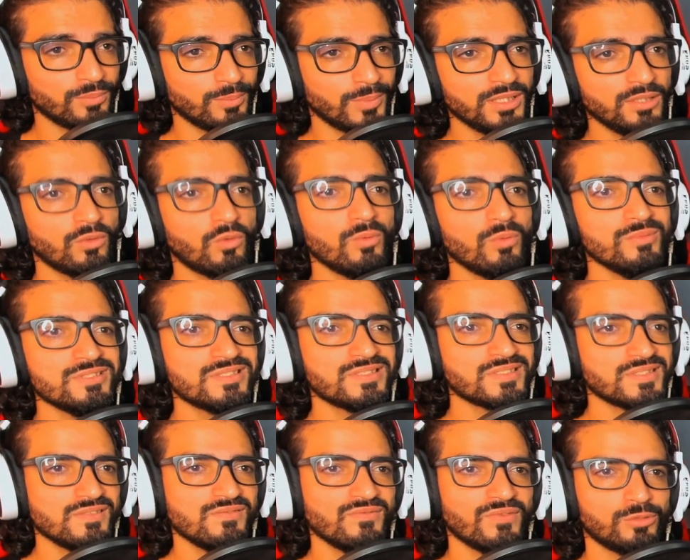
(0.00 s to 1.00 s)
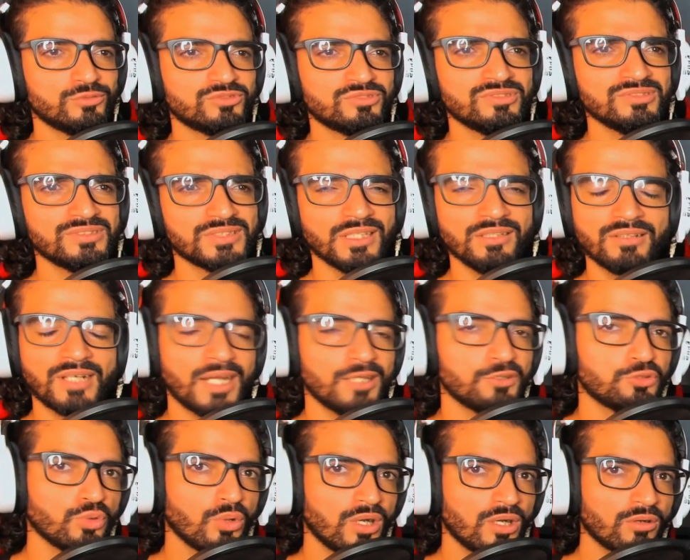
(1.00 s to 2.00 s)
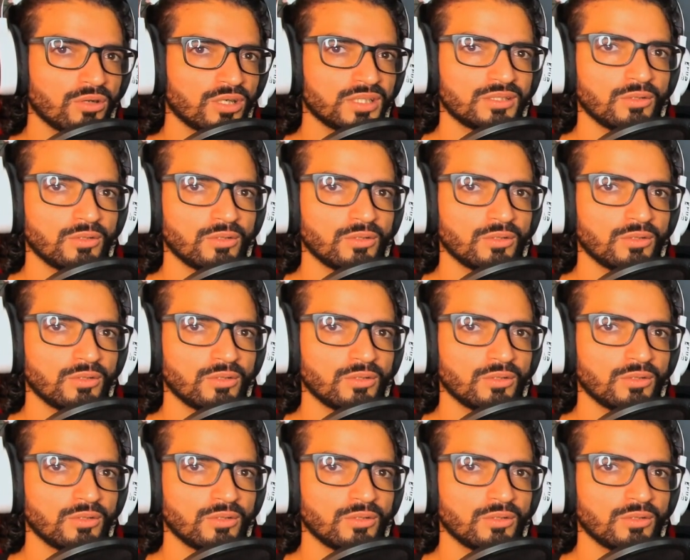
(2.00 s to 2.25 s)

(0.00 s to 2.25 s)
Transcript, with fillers: Mano, como assim, velho? O Suzano Kaido agora